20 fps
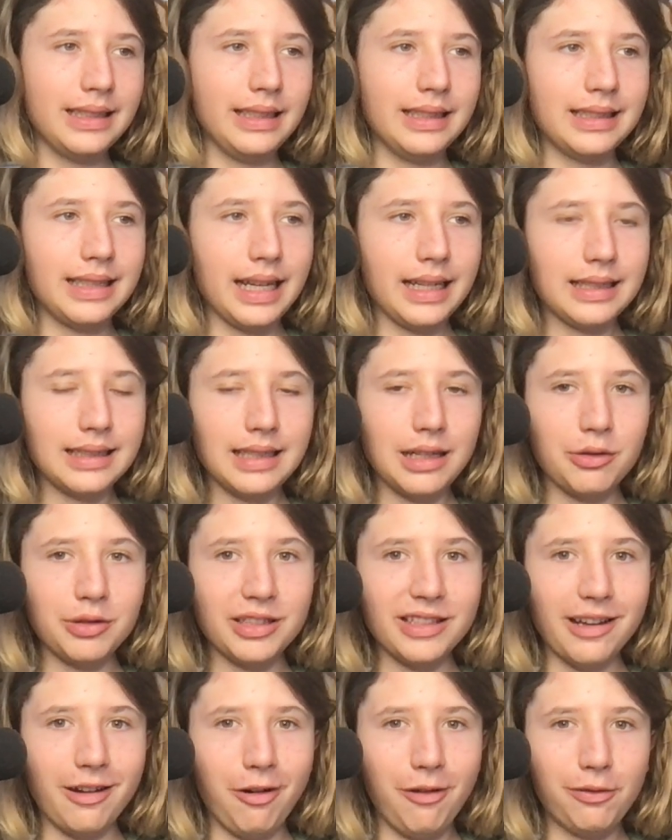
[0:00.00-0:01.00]
die
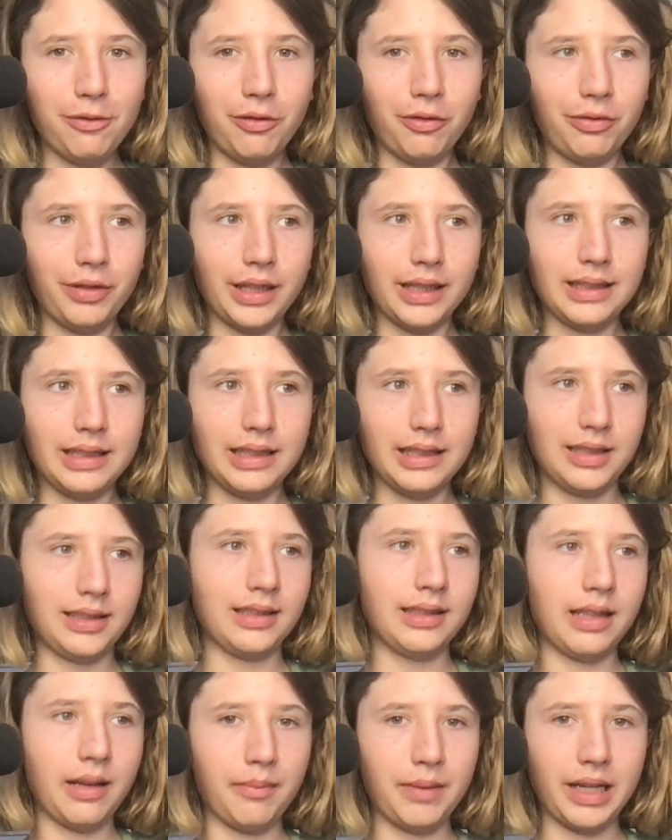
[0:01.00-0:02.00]
6000 Aufrufe jetzt
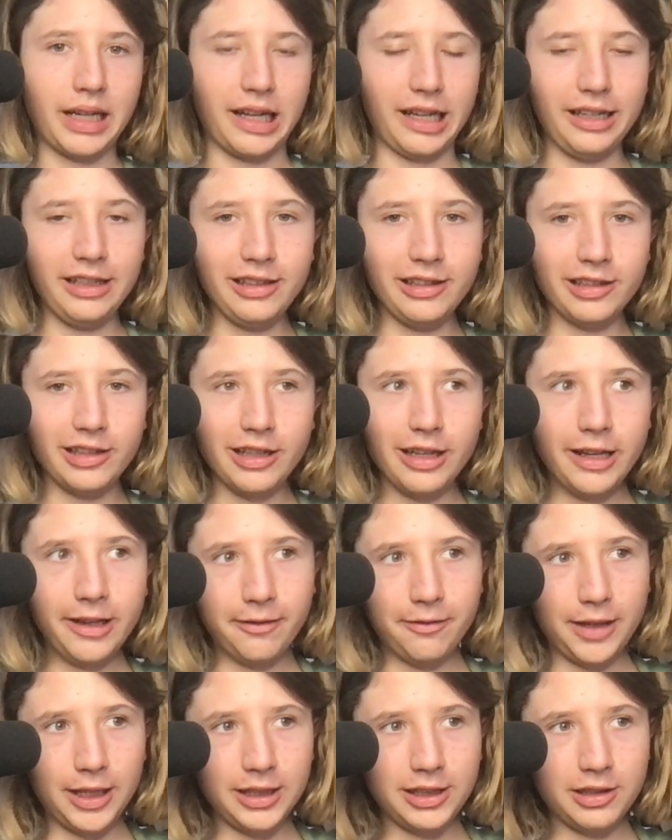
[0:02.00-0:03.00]
insgesamt erreicht,
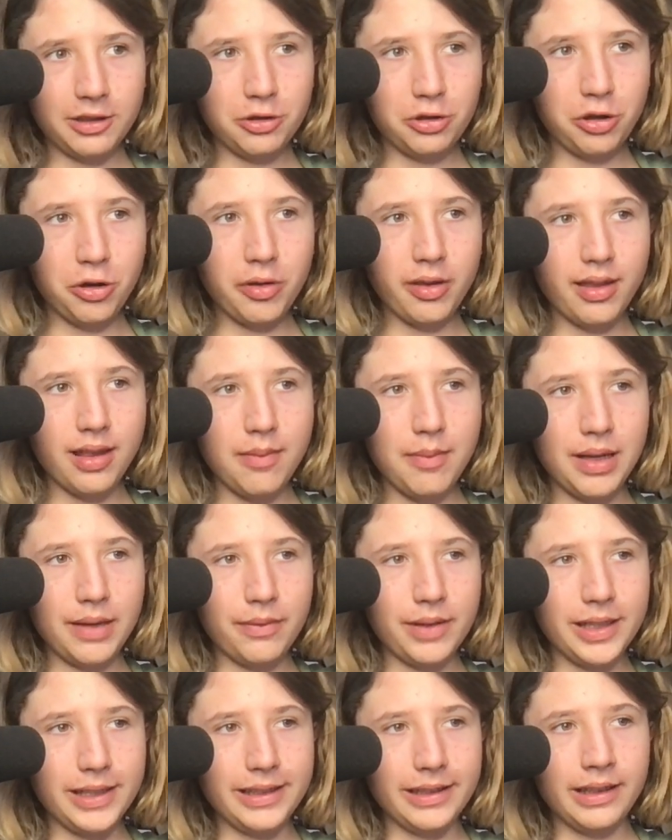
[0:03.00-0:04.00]
was schon
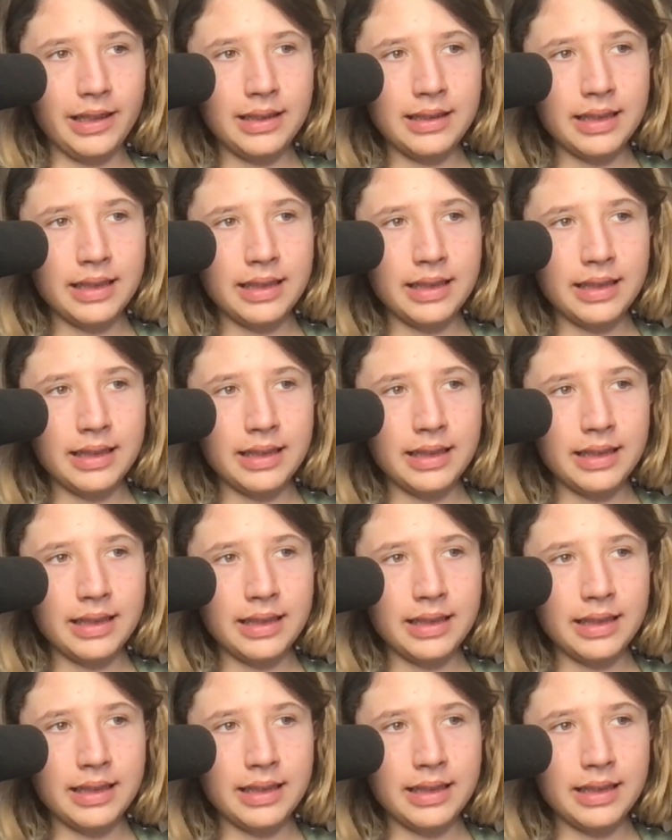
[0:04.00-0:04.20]
ziemlich wild ist.